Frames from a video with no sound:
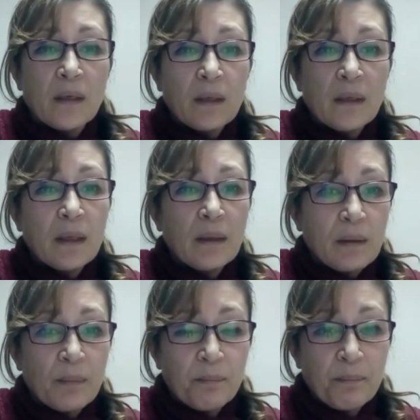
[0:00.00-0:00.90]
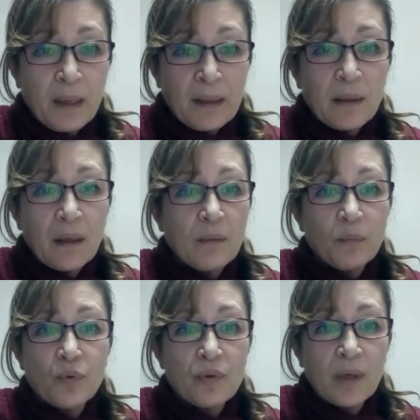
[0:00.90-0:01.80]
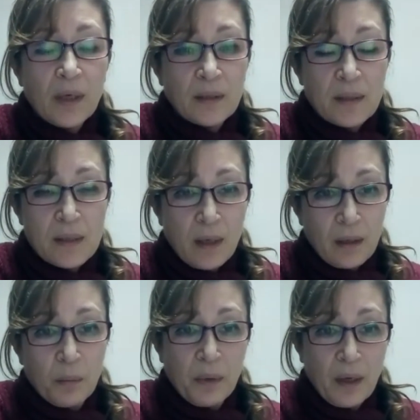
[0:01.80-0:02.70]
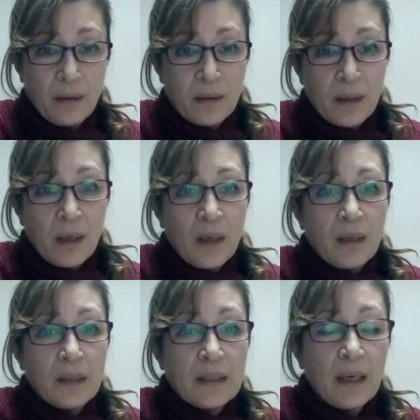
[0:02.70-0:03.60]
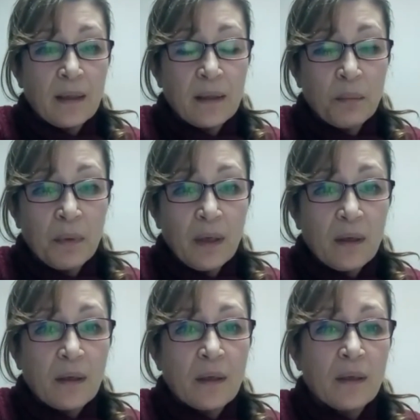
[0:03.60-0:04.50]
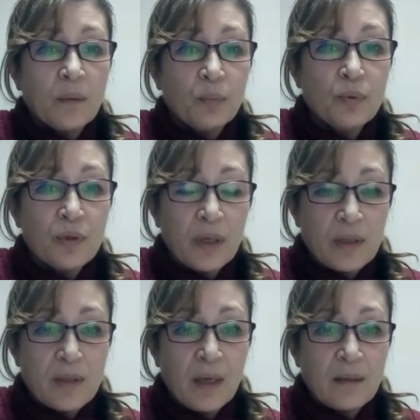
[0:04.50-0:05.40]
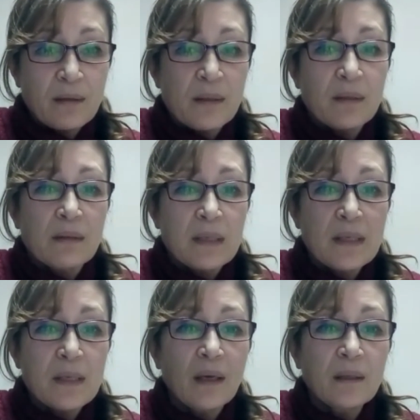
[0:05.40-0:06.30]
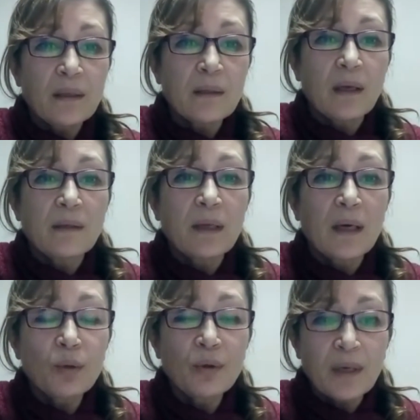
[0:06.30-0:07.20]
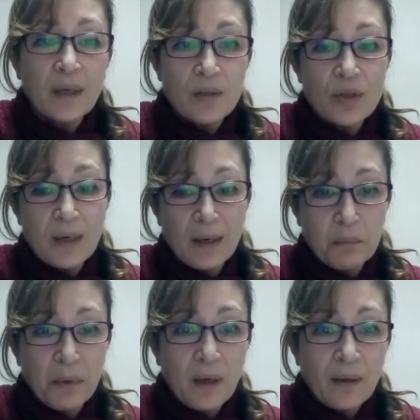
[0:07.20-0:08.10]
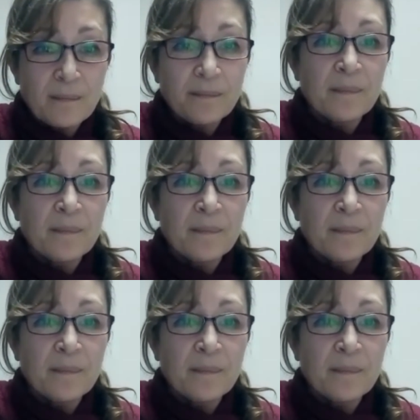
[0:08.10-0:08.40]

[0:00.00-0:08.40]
E, ben de bütüne katkı sağlamaya, kendimi bu süreçten sağlıkla daha yukarıya çıkarmaya